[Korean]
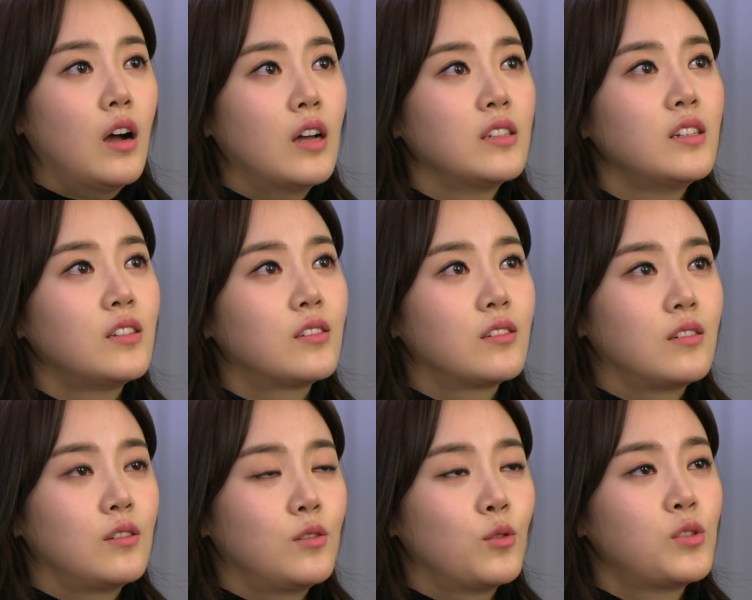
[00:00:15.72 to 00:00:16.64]
아니
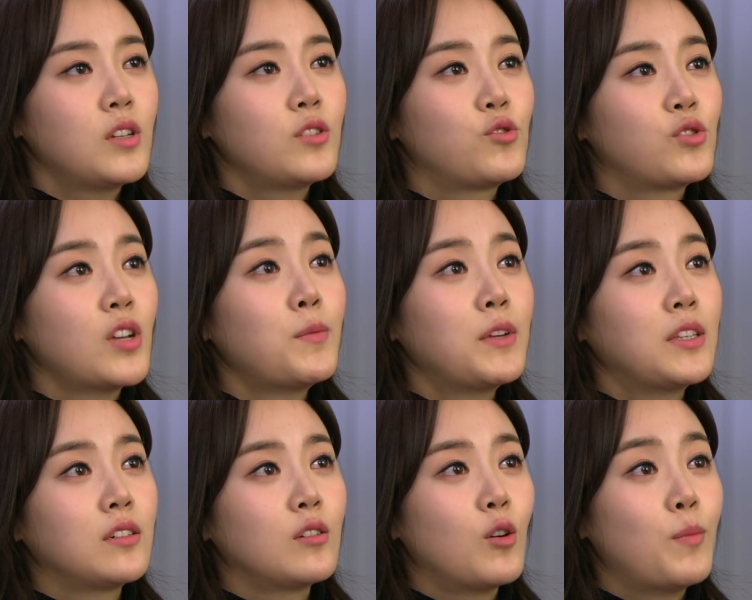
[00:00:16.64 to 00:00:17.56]
요새 주사
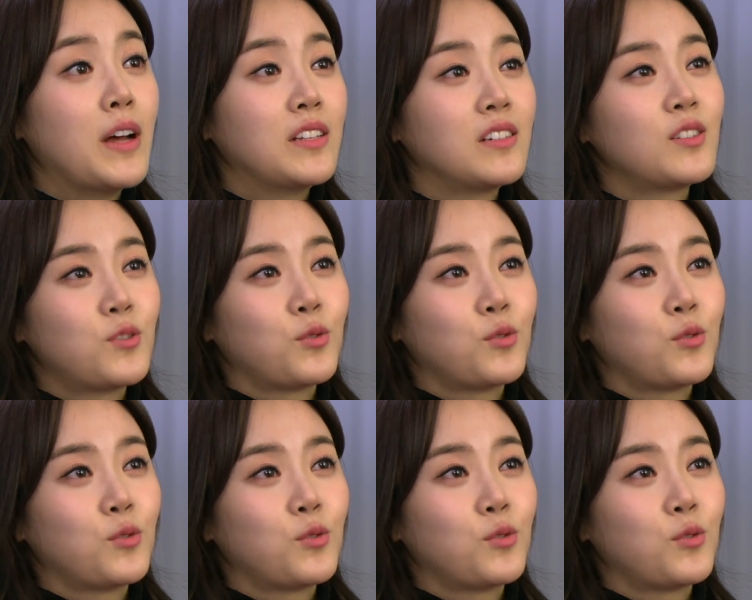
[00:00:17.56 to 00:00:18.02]
맞는 거 반응이